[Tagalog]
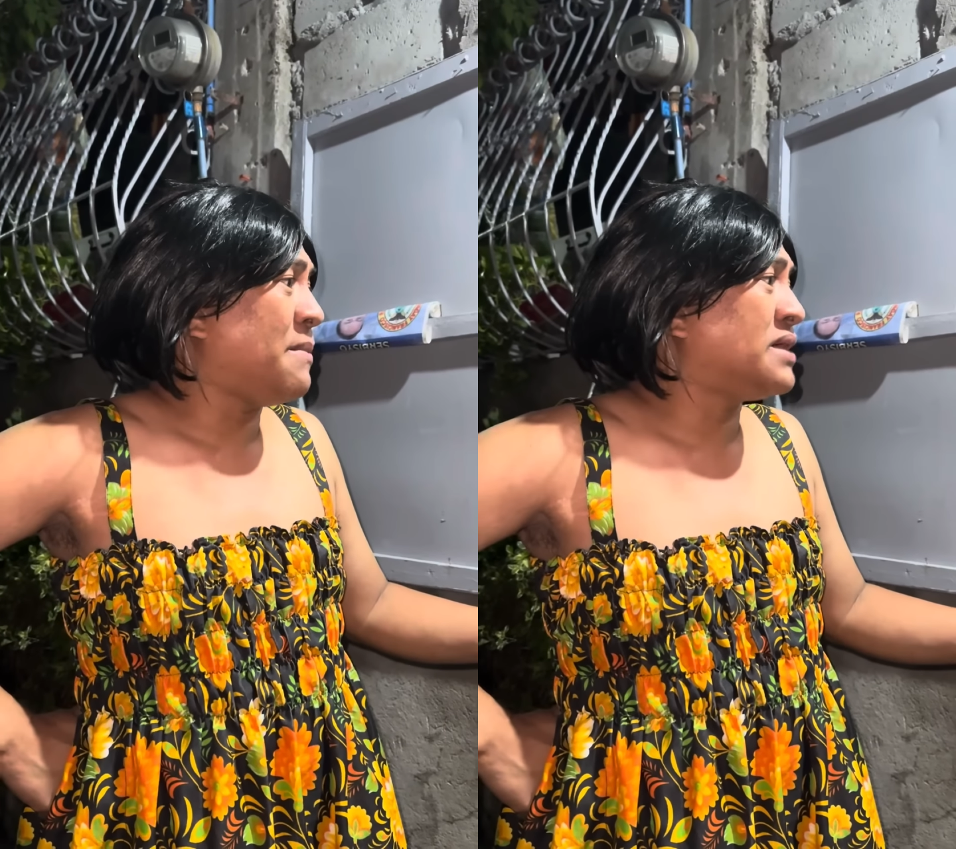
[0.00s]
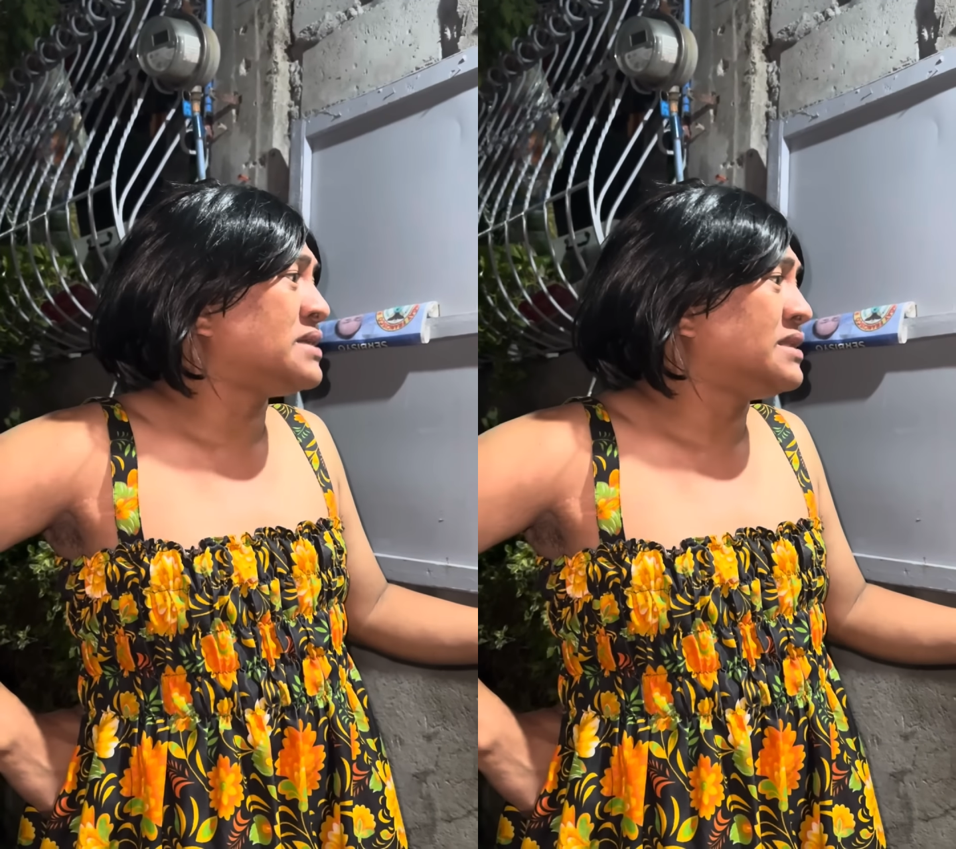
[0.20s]

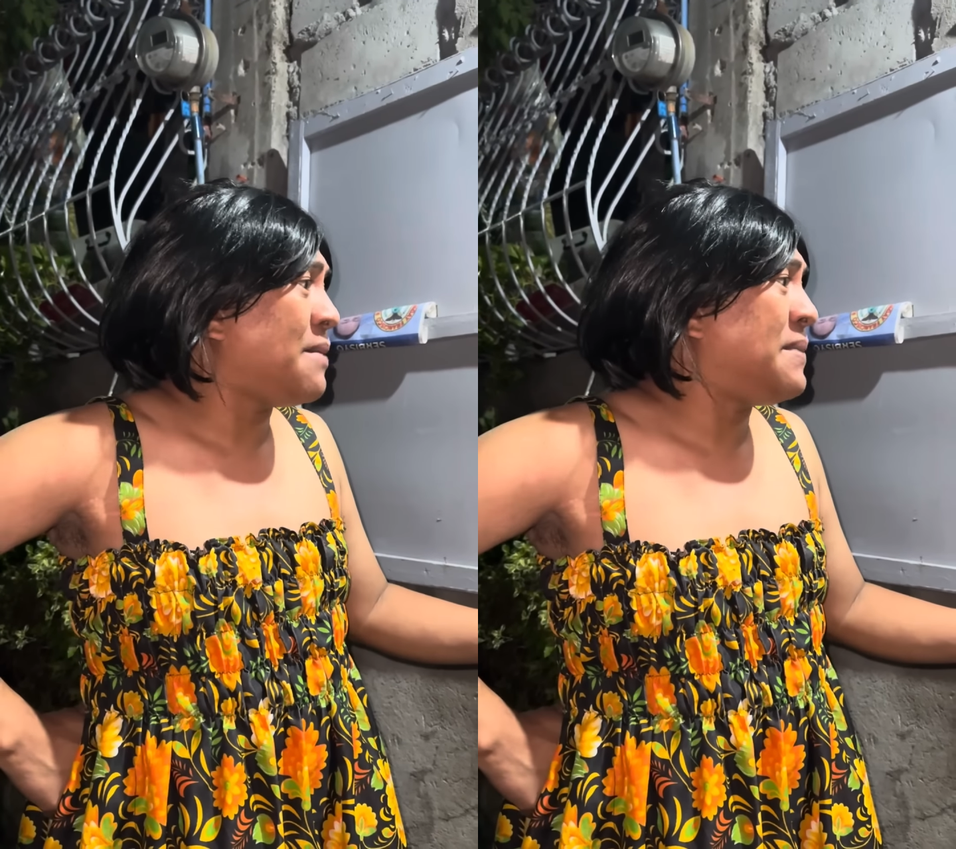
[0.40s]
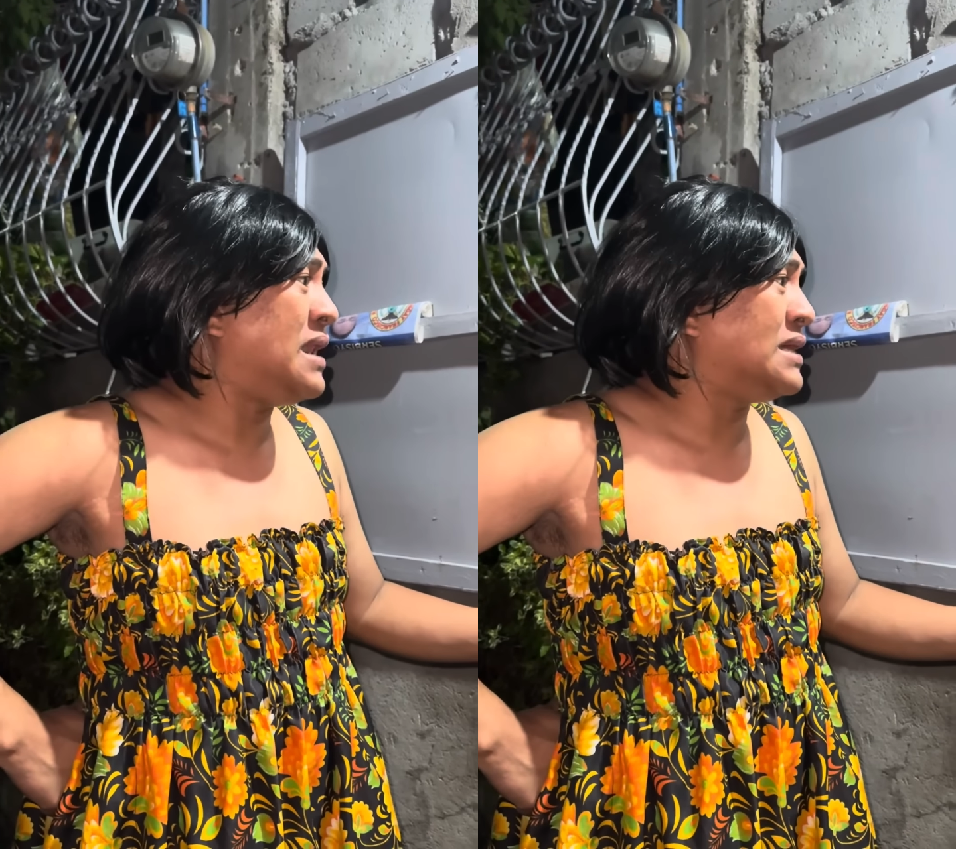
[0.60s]
magsalita
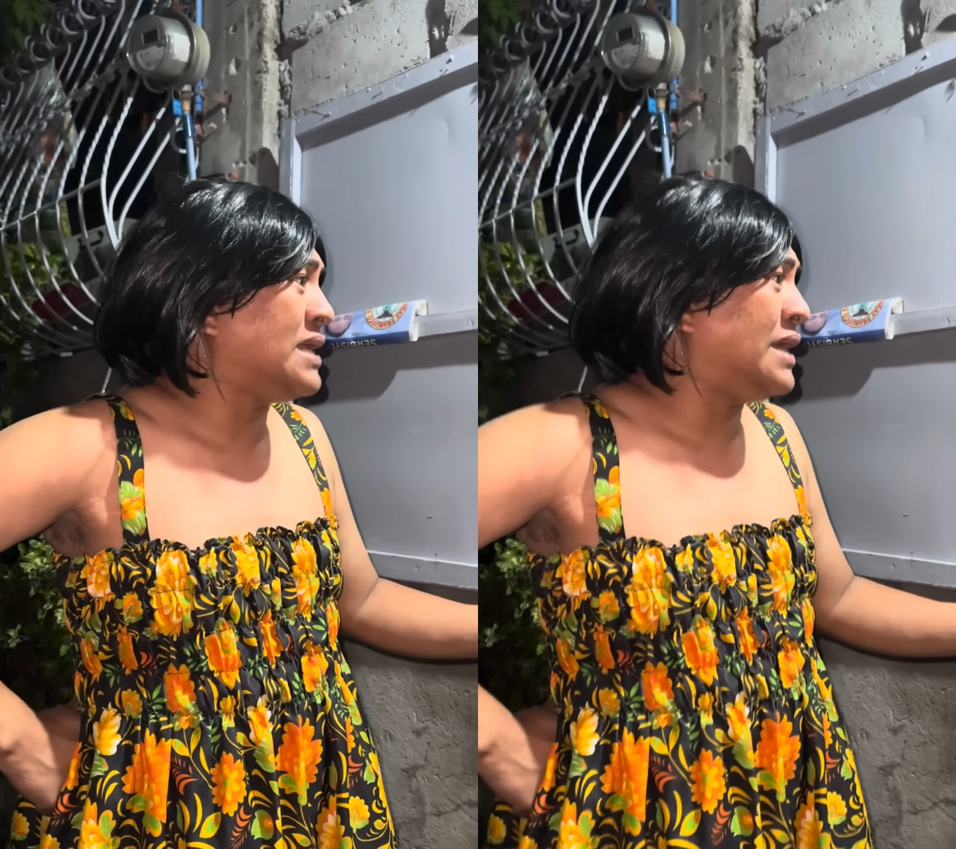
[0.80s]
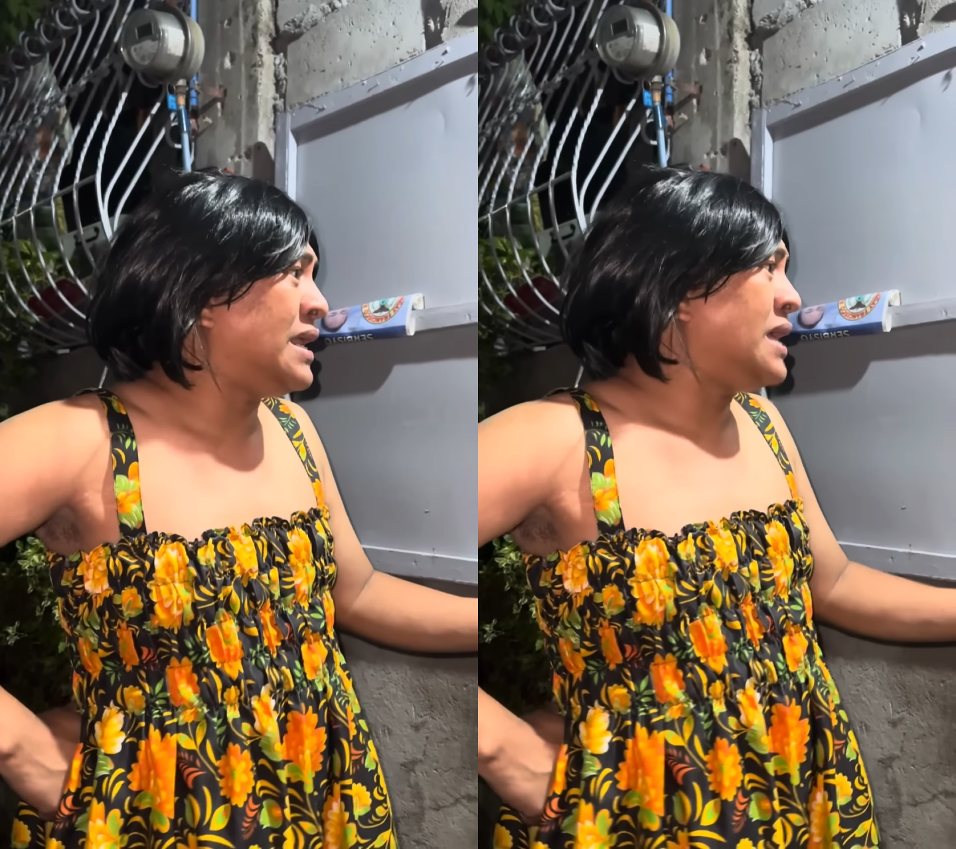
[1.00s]
bilang
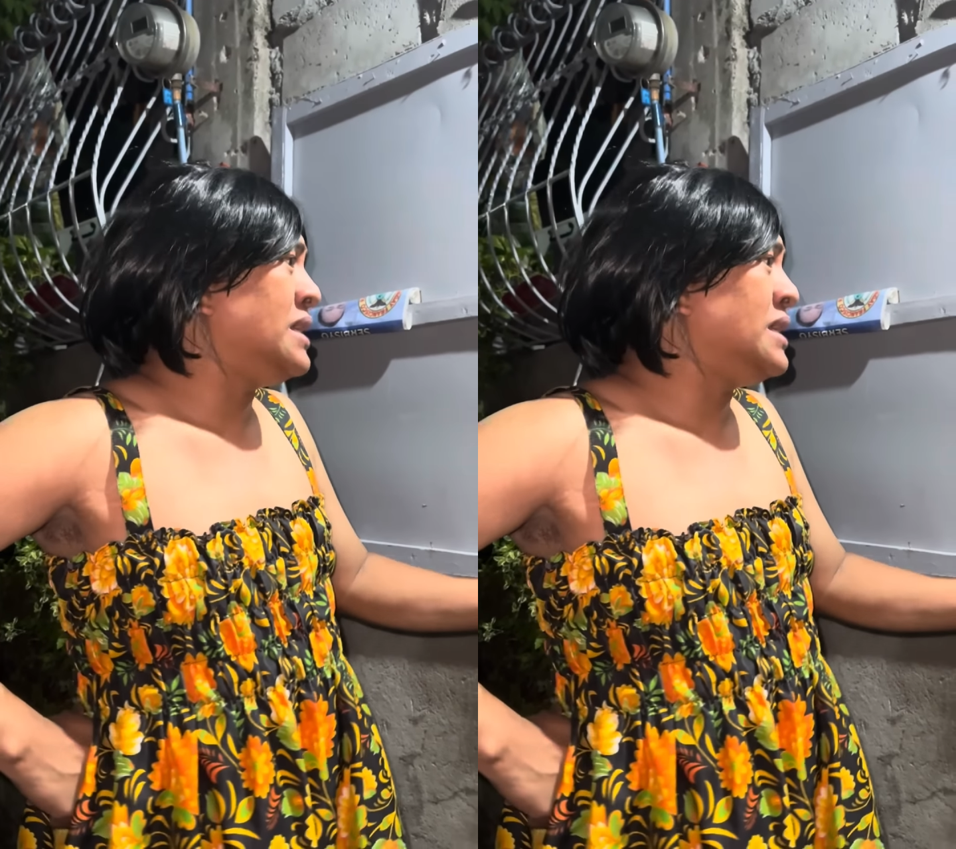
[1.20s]
nanay.